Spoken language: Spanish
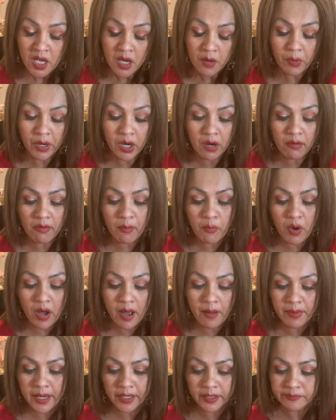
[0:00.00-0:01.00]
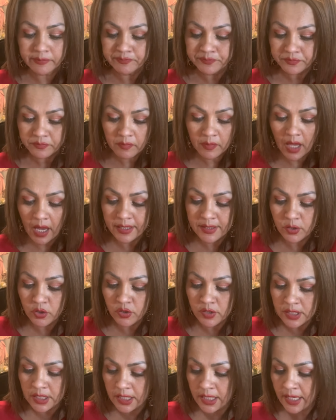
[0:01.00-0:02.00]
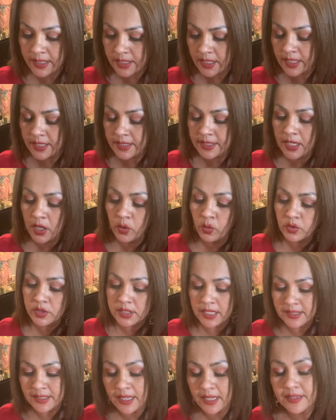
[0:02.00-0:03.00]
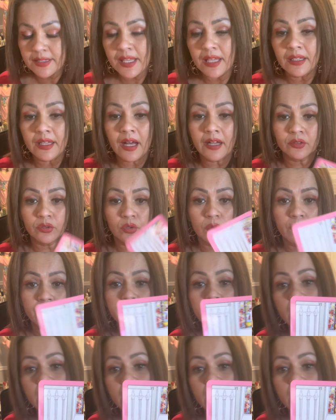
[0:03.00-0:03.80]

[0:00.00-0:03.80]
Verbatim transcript: Bueno, vamos a ver, a esos guías, seres de luz, estás sanando,